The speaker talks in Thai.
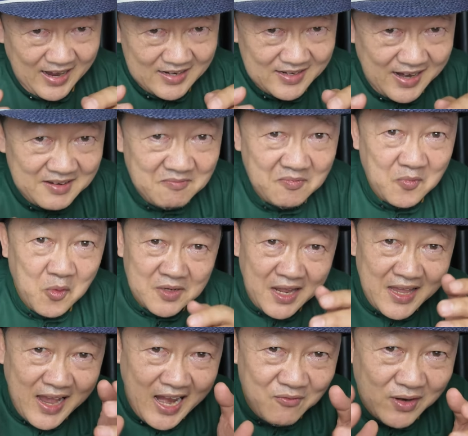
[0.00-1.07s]
จากนั้นใน
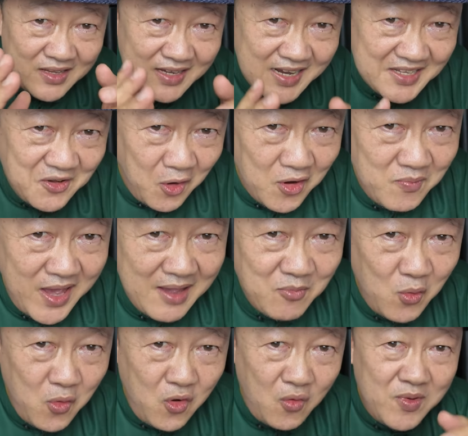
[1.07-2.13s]
งานวันเกิดของแม่ห
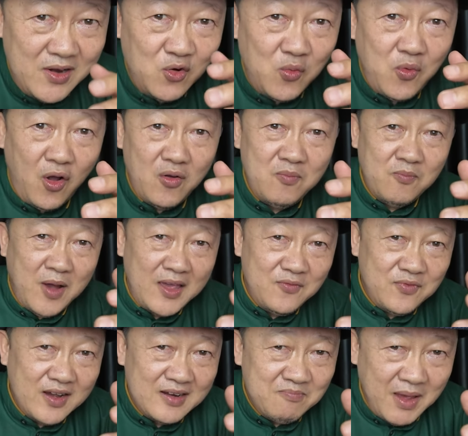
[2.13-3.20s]
มูก็มีลูกของใบ
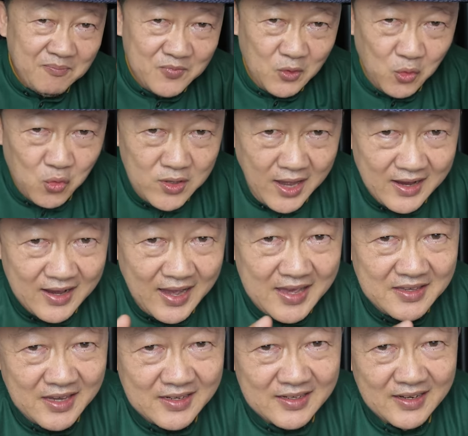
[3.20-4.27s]
เฟิร์นแบบอยู่อย่างใกล้
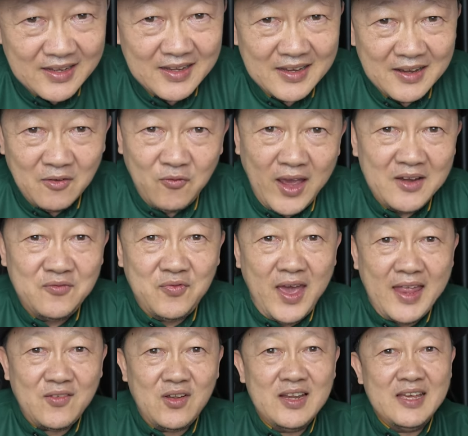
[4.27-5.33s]
ชิดแฟ
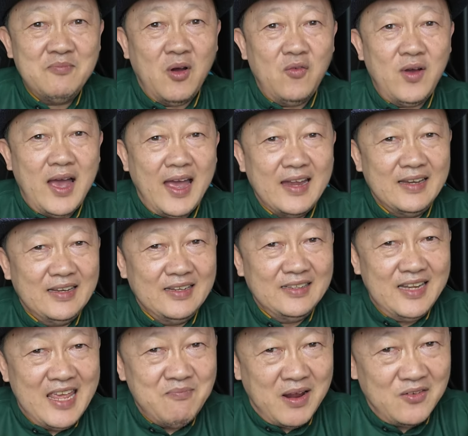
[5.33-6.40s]
นๆก็เลยบอกว่า
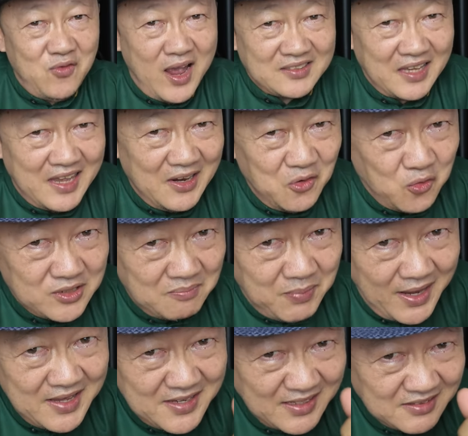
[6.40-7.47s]
นี่มันว่าที่ลูกสะใภ้